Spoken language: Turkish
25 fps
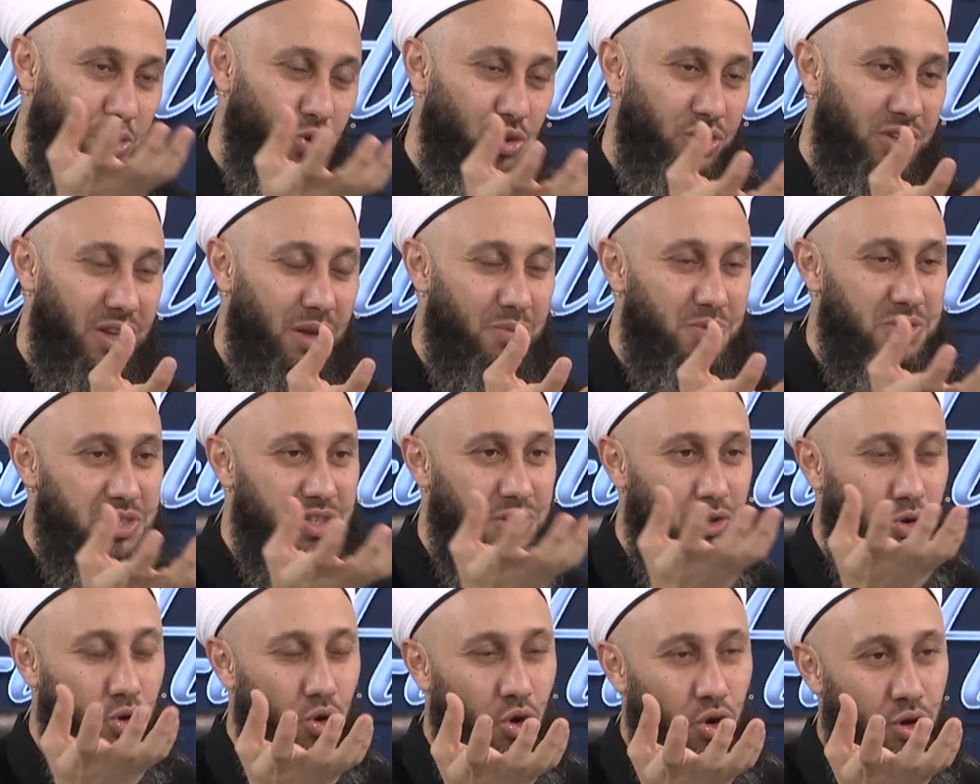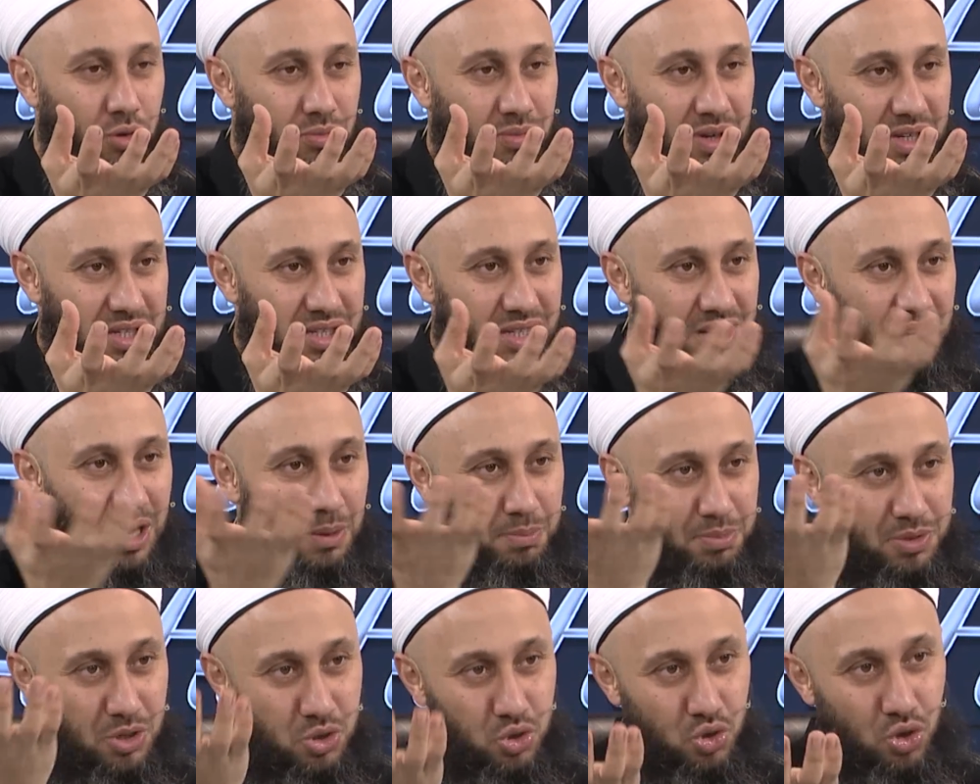O temizlik olmazsa
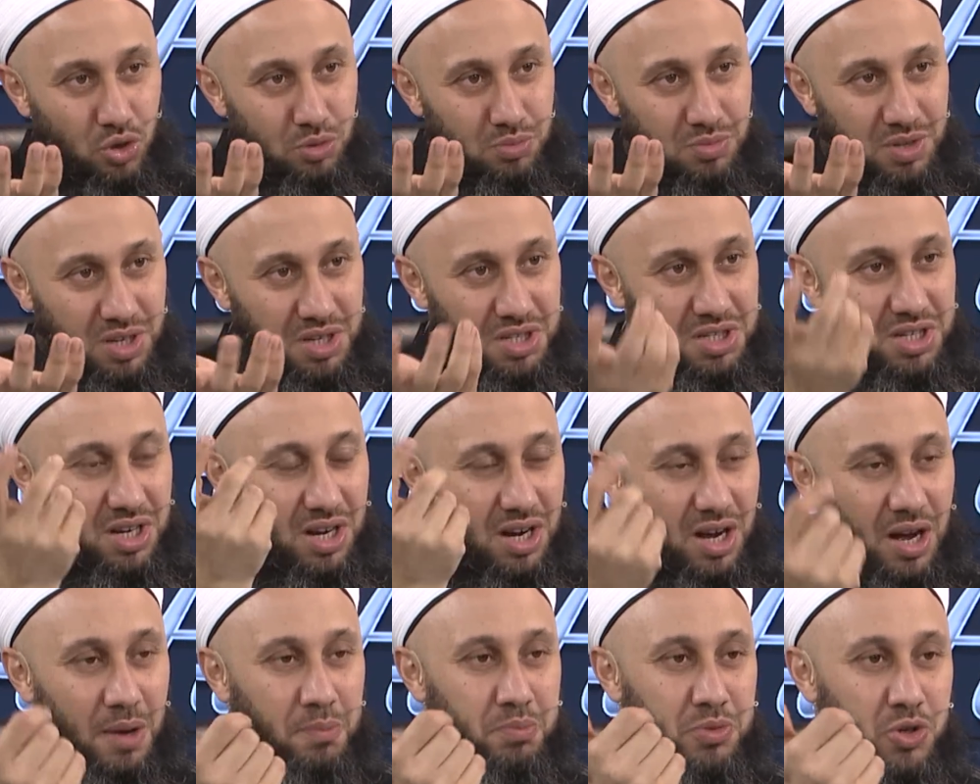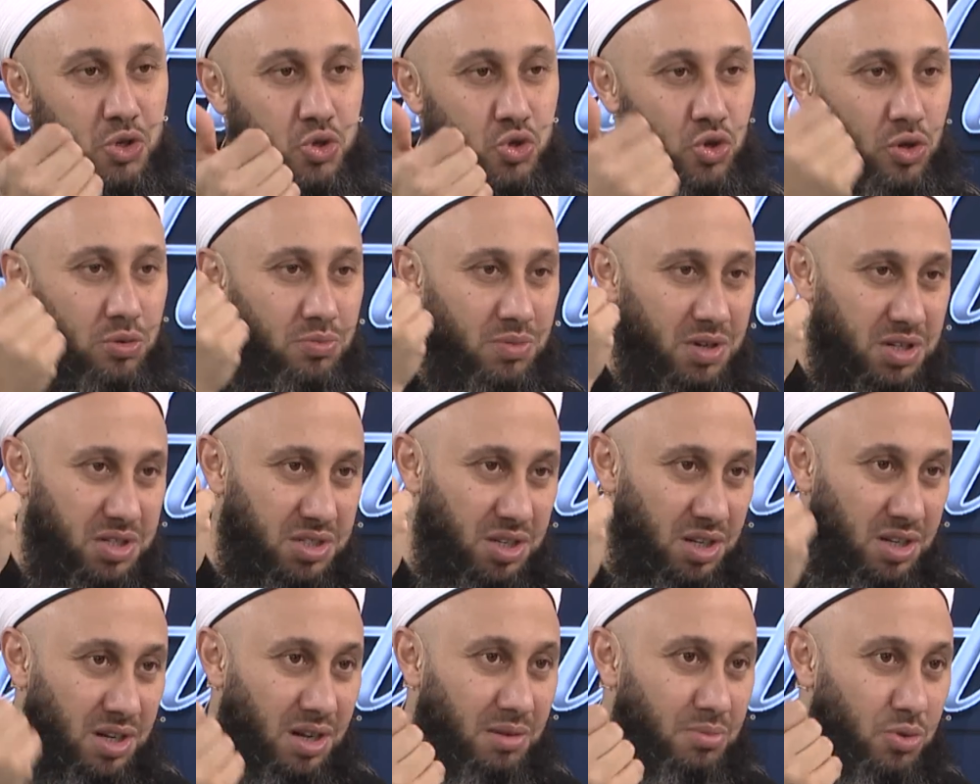abdest olmayacak, abdest
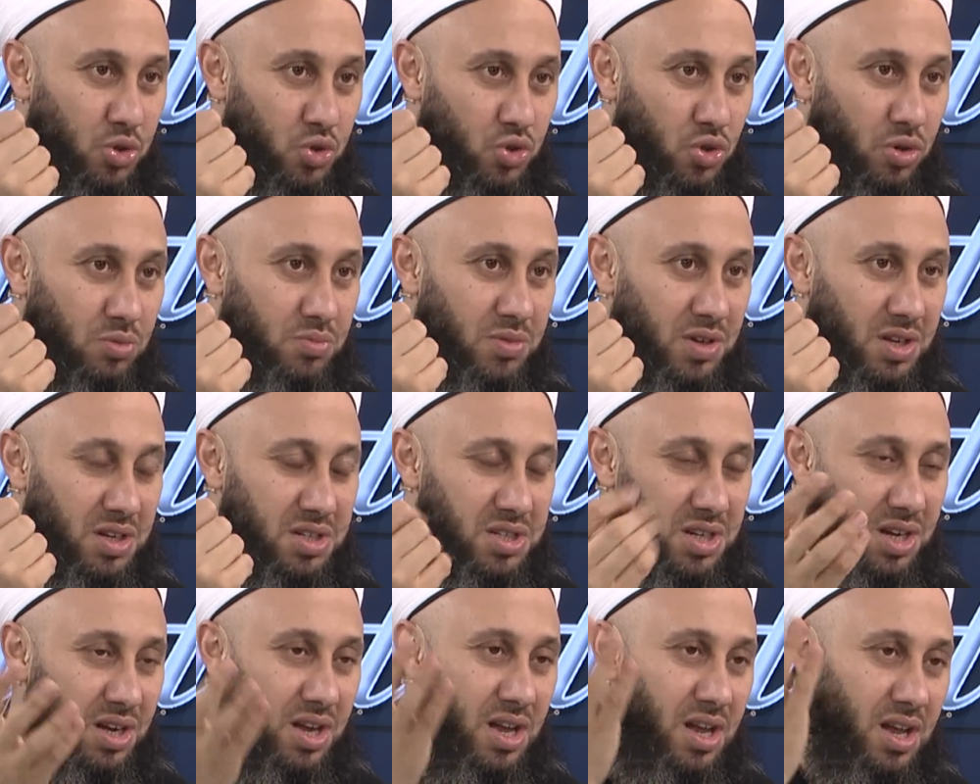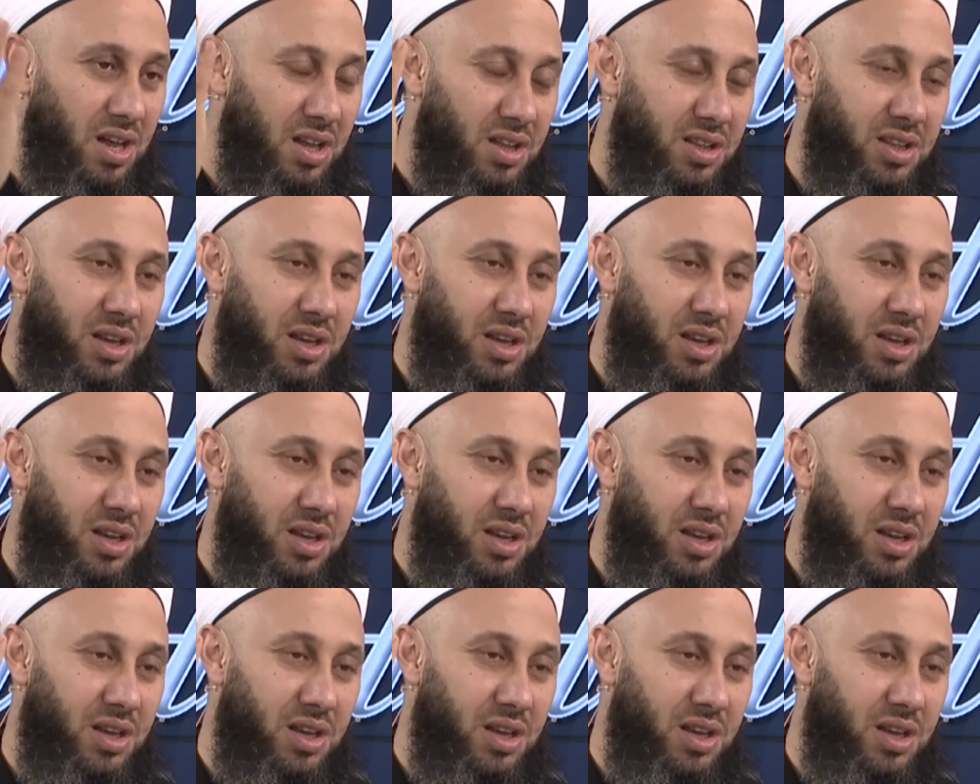olmazsa namaz olmayacak.